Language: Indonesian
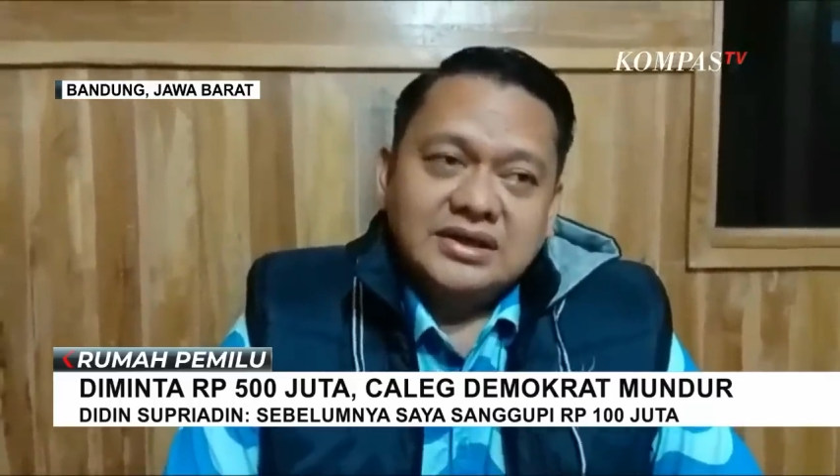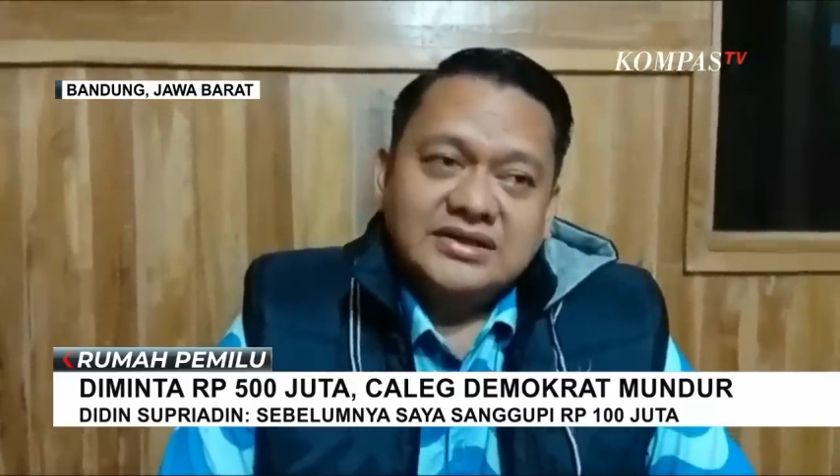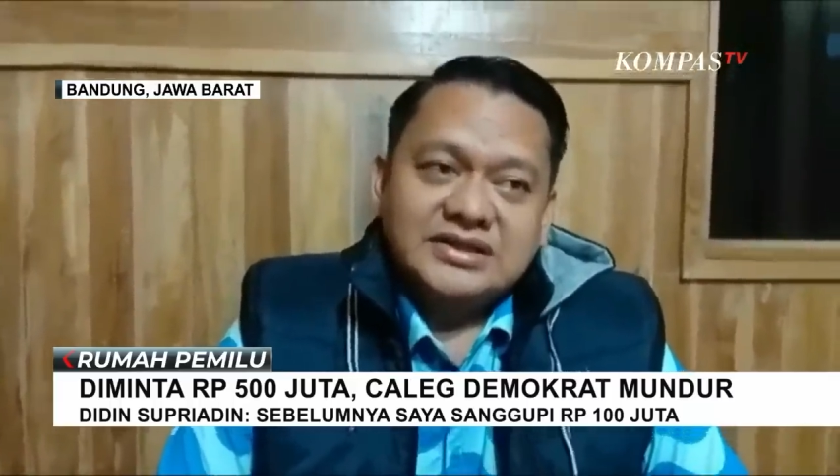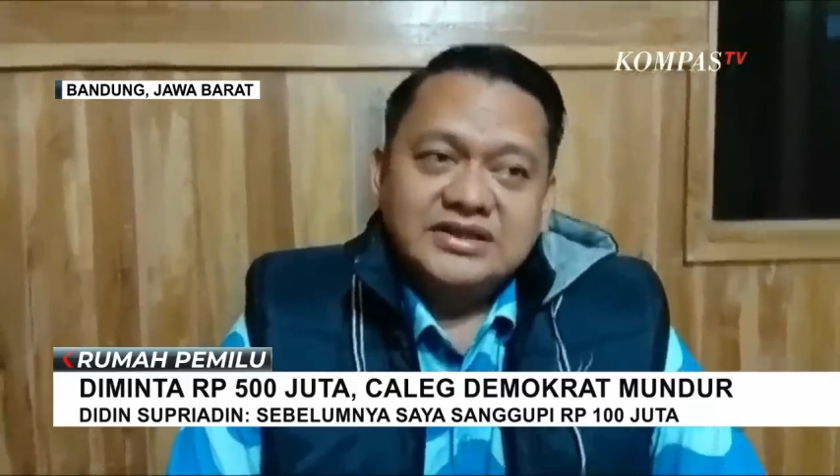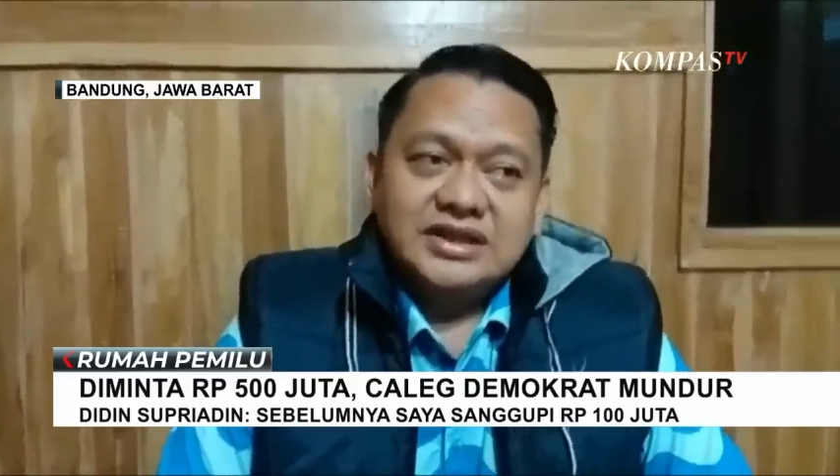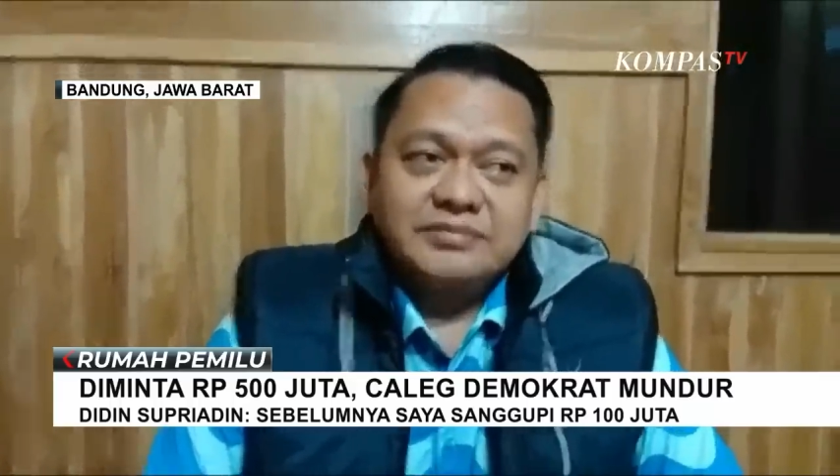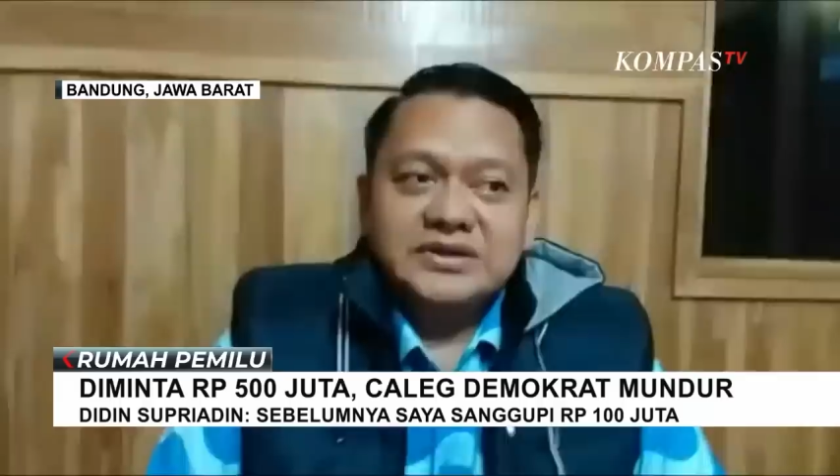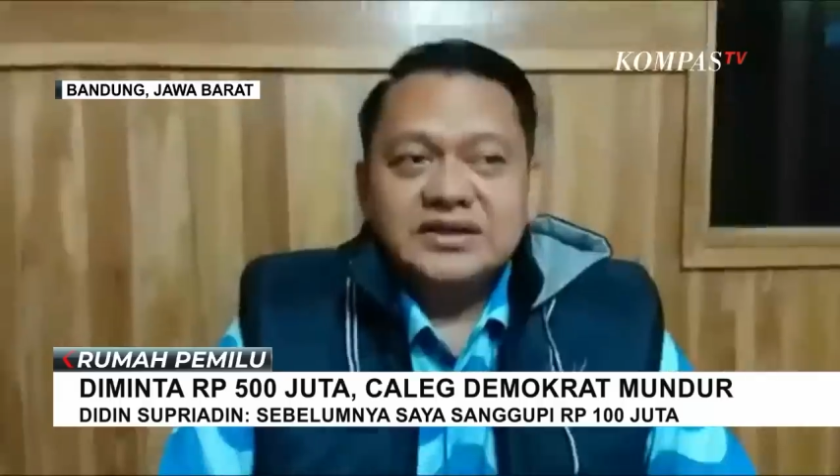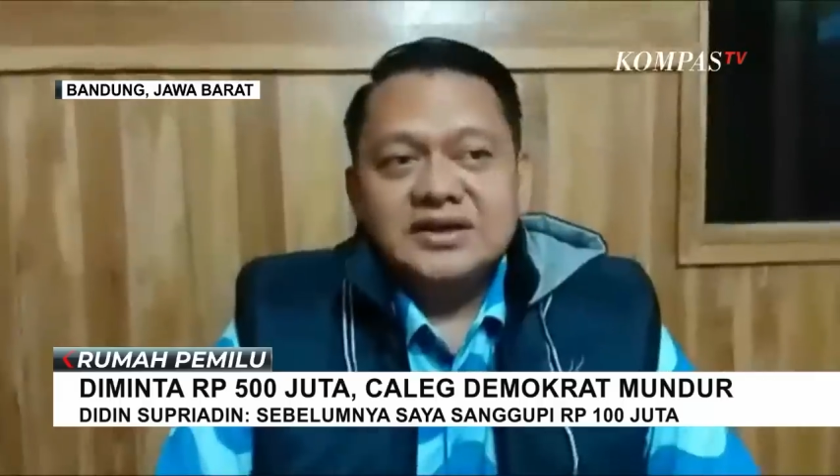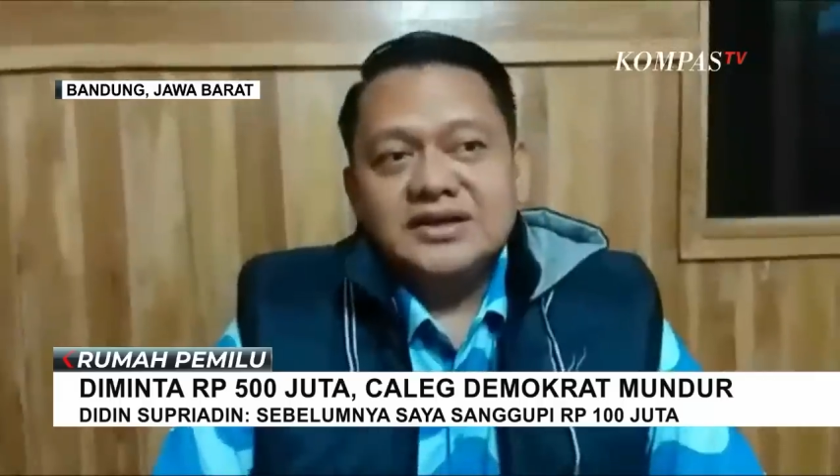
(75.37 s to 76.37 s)
Nah, kita
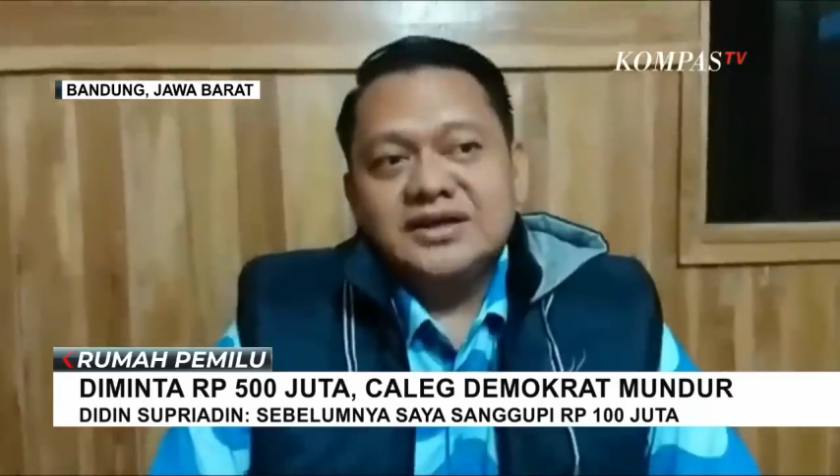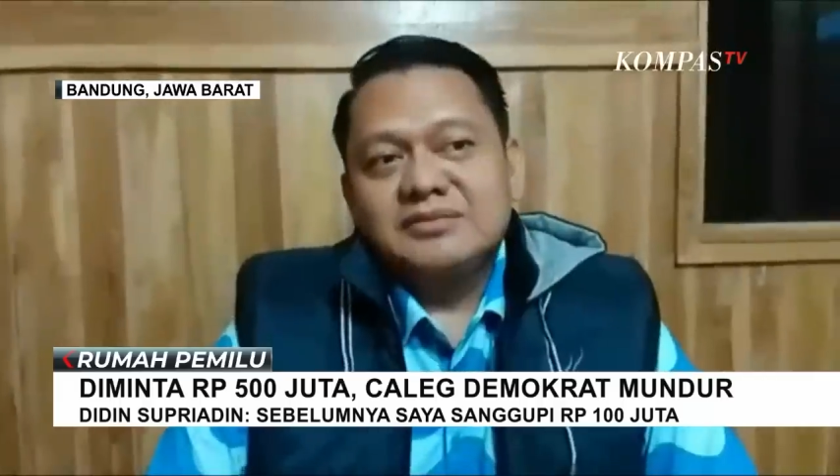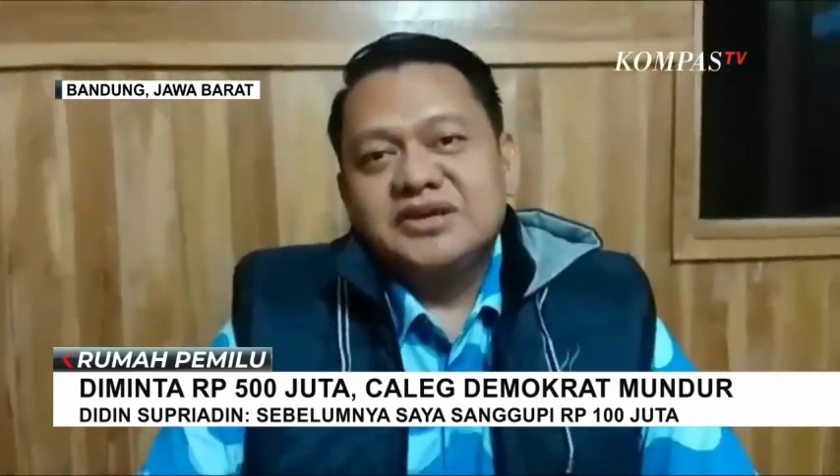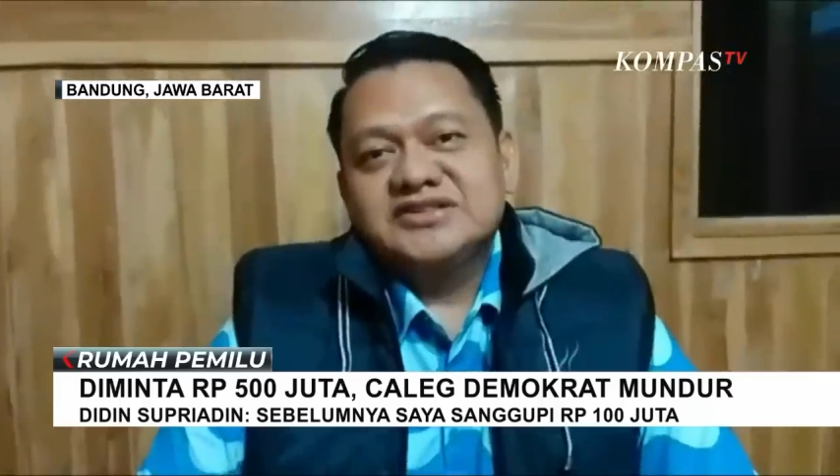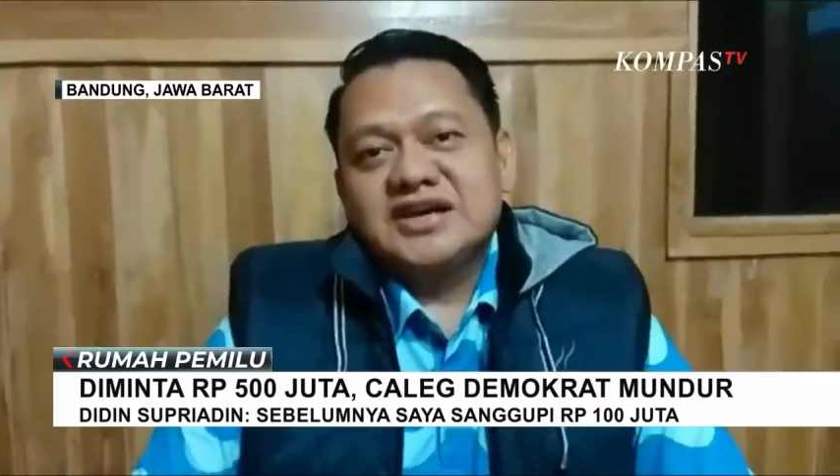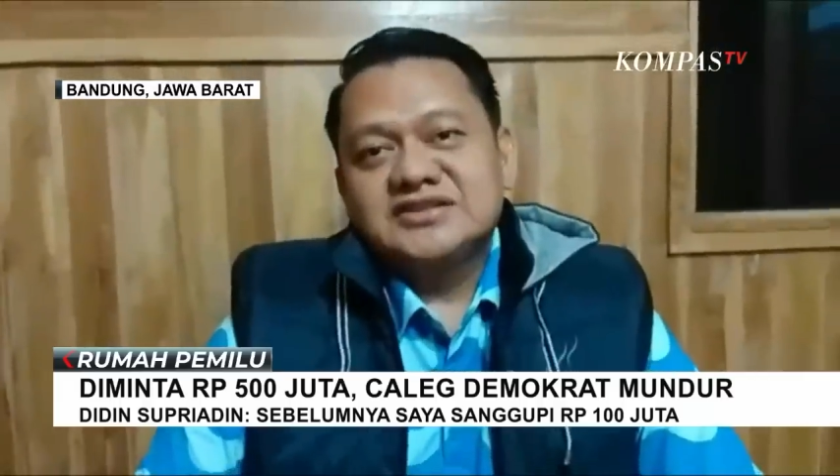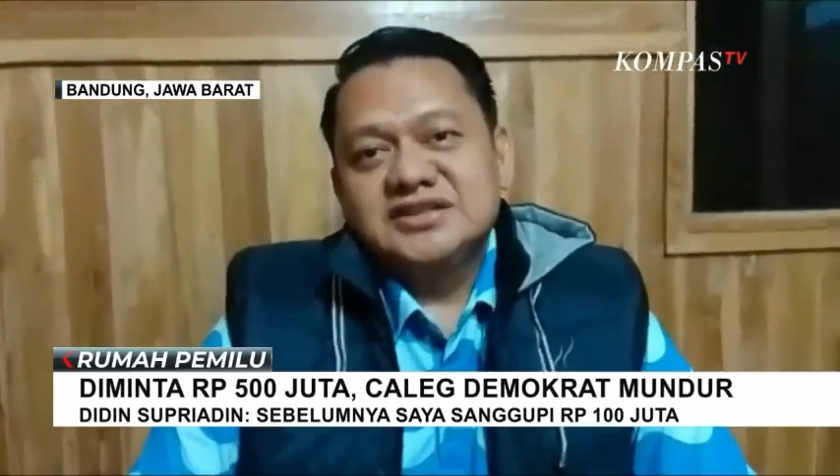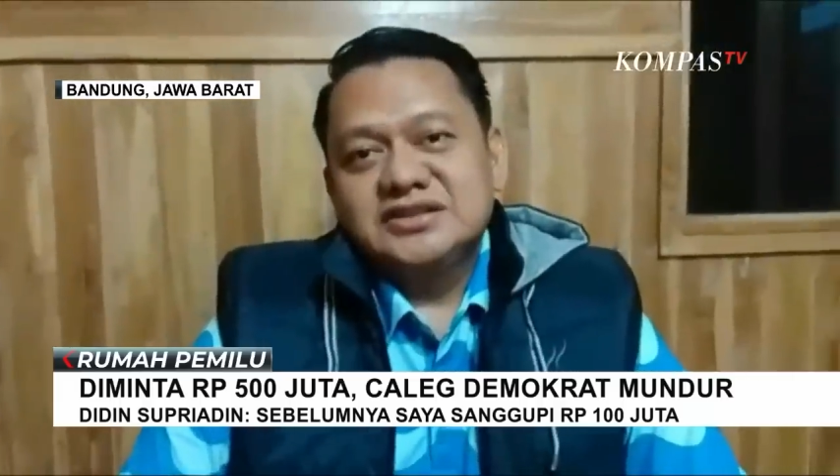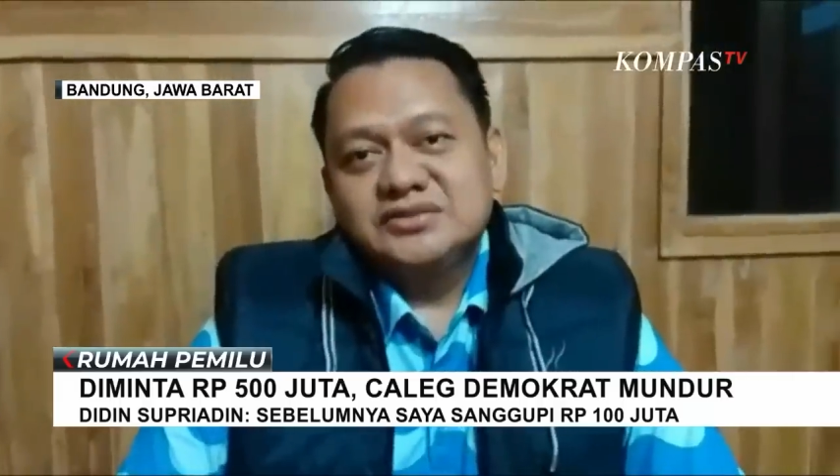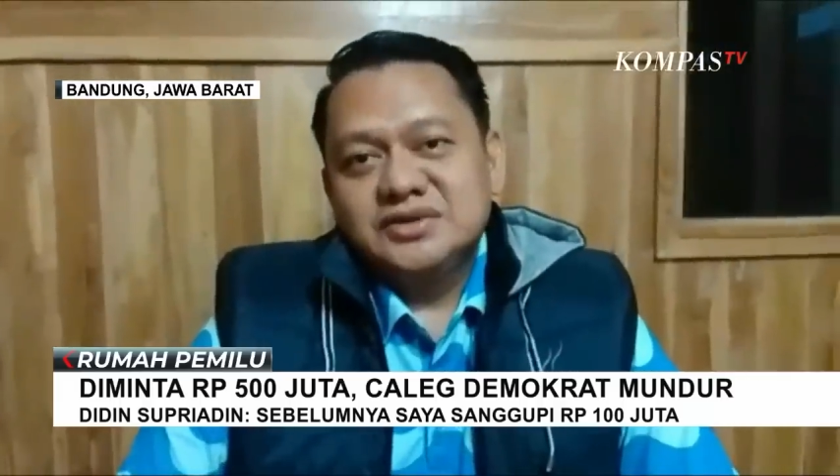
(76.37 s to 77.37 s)
pikirkan yang namanya
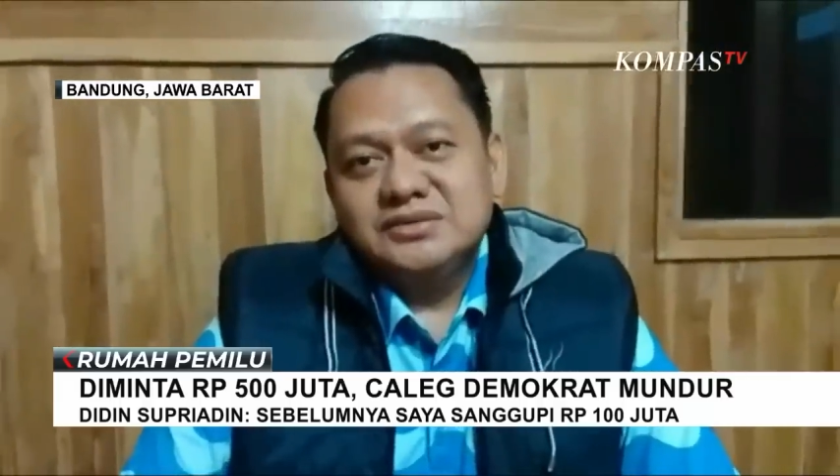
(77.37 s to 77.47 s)
saksi itu